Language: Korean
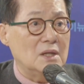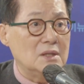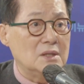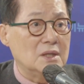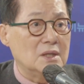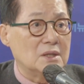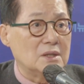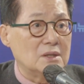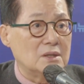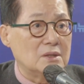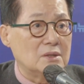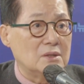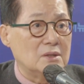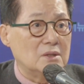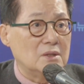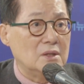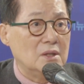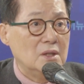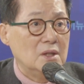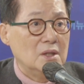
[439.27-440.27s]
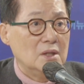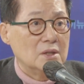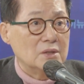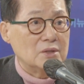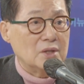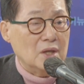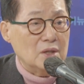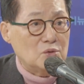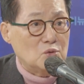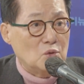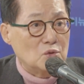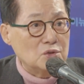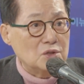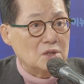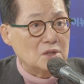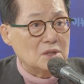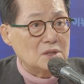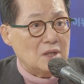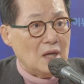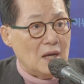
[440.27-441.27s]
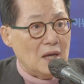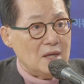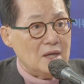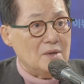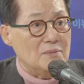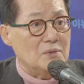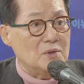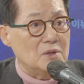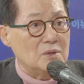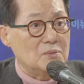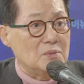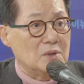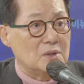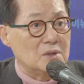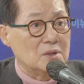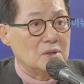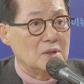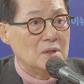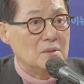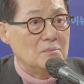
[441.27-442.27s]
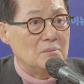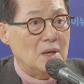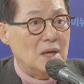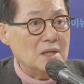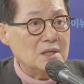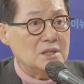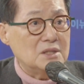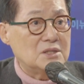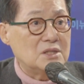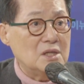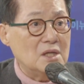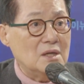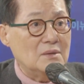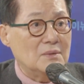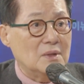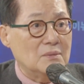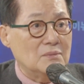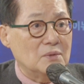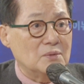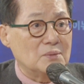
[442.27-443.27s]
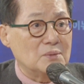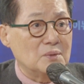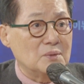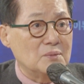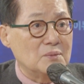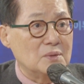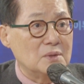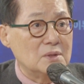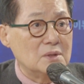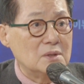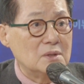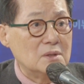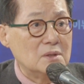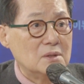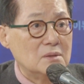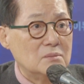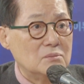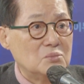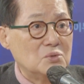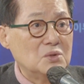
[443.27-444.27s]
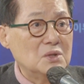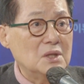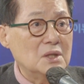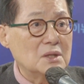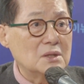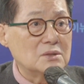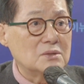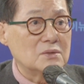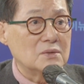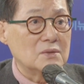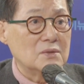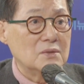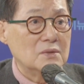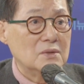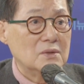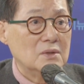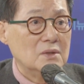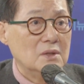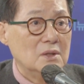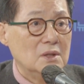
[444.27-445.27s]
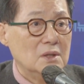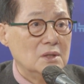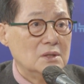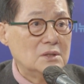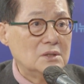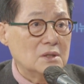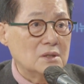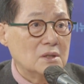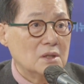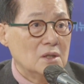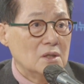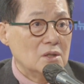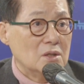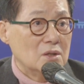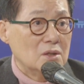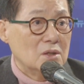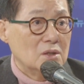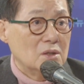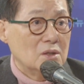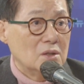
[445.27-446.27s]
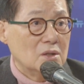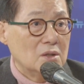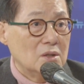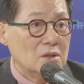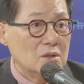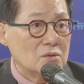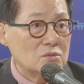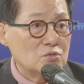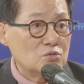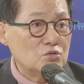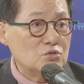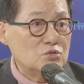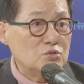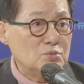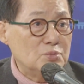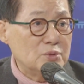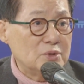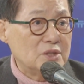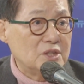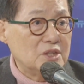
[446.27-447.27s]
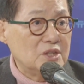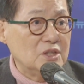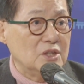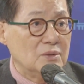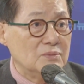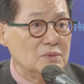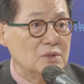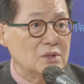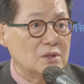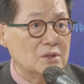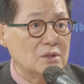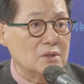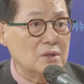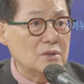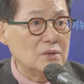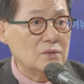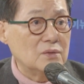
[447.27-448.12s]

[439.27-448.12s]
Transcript: 할 얘기를 대통령이 다 해버리면은 만기 칠남 해버리면 뭘 하겠어요? 이제 수습부 길이 없는 거예요.